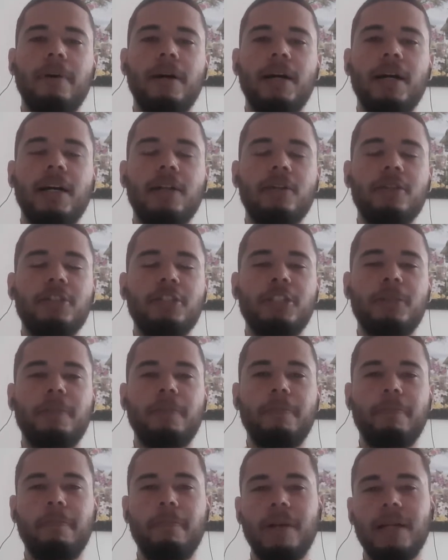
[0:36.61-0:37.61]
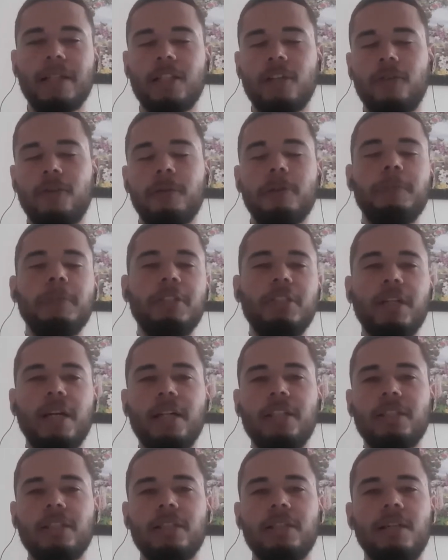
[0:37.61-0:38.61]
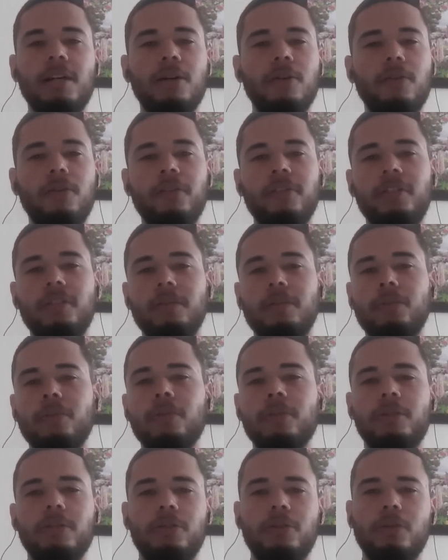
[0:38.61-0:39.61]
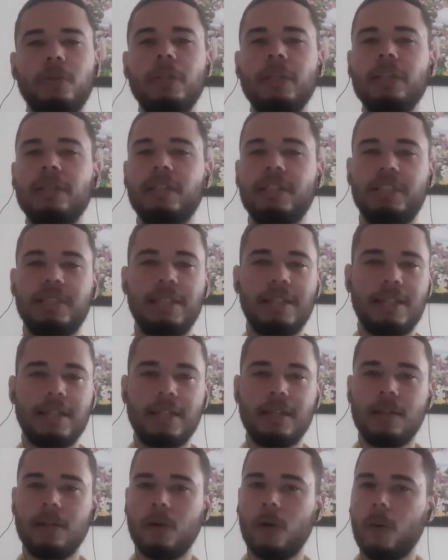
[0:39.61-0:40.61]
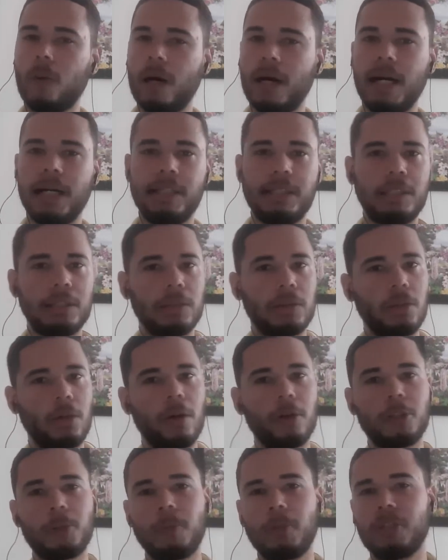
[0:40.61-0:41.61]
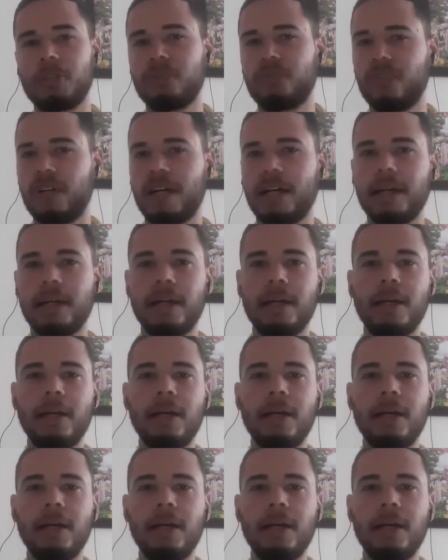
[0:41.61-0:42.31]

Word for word: as nossas plataformas mediáticas lá, o Facebook, o Twitter, Instagram, Kuwait, TikTok, Spotify